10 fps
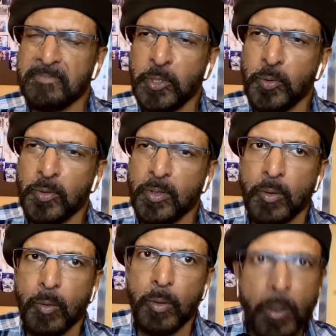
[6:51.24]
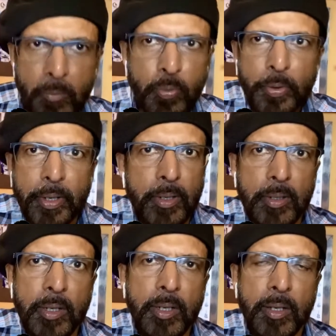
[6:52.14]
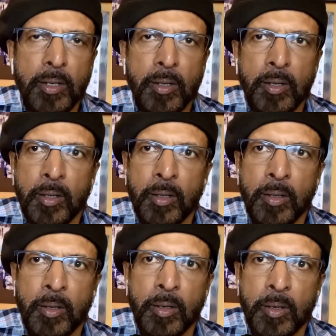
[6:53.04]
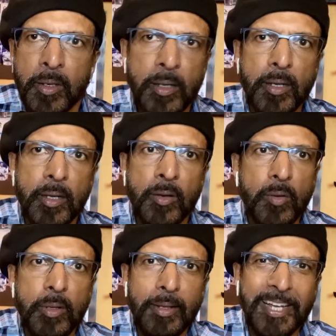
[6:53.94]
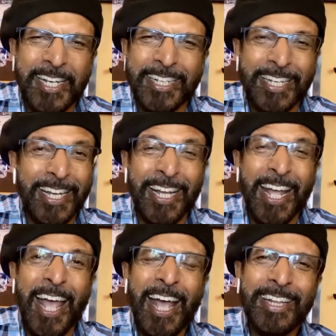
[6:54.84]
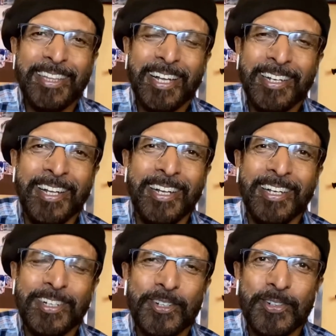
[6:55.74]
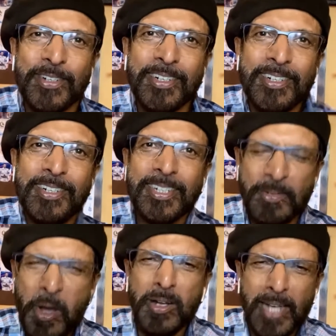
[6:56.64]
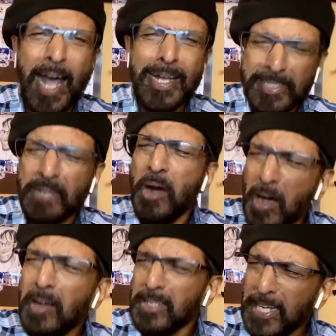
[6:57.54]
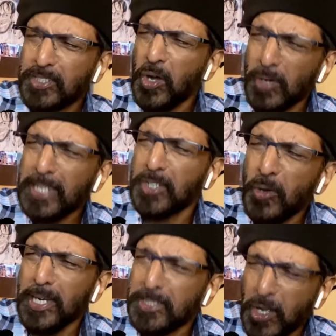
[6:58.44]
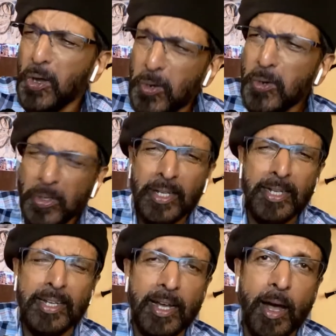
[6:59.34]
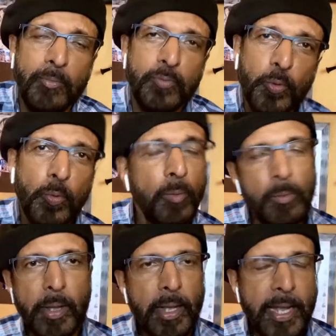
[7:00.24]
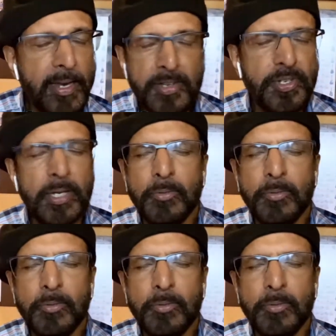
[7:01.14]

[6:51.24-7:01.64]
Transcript: यू नो और हम बोल रहे हैं कि यू नो एंड देन यू नो कम ऑन गाइस कम ऑन लेट्स गो लेट्स गो लेट्स गो अब वो एनर्जी